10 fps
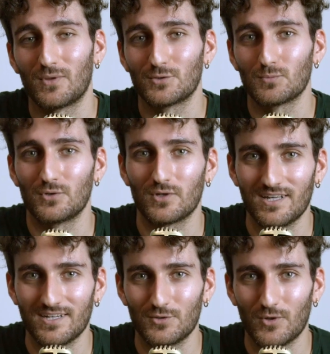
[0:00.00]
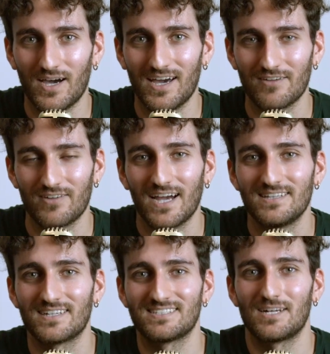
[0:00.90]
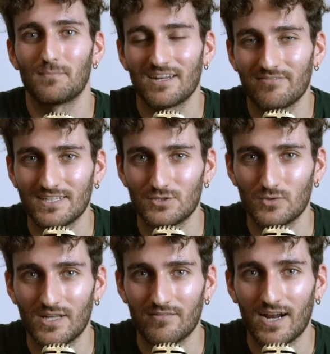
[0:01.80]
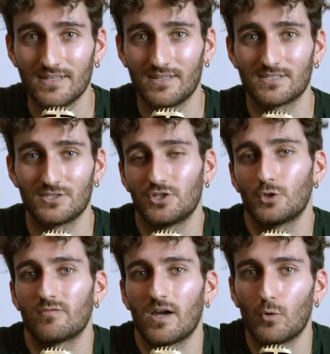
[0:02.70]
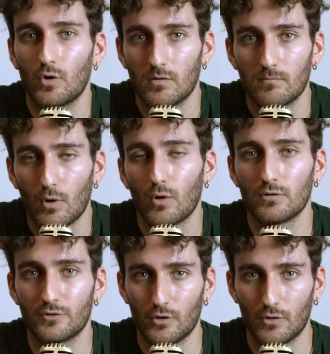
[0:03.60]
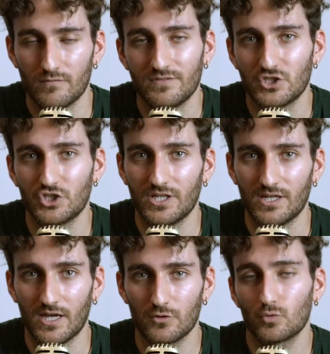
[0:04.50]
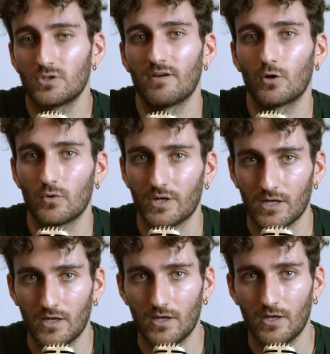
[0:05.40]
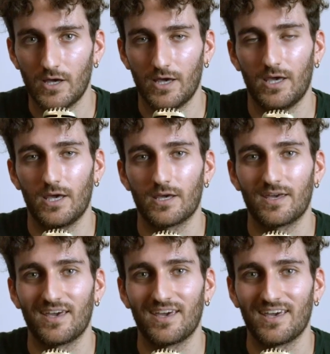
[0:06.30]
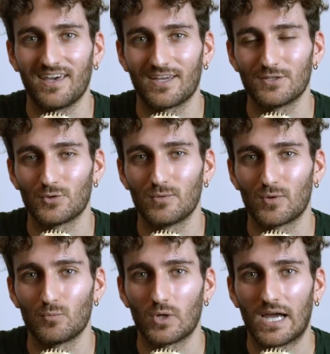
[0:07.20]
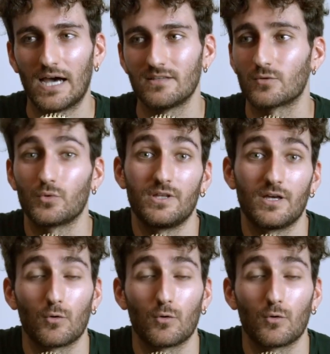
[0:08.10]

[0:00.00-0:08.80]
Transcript: da subito aderito a Rewriters, al manifesto di Rewriters. Ci troviamo molto vicini a tutti i valori eh, che, che, sono promulgati, quindi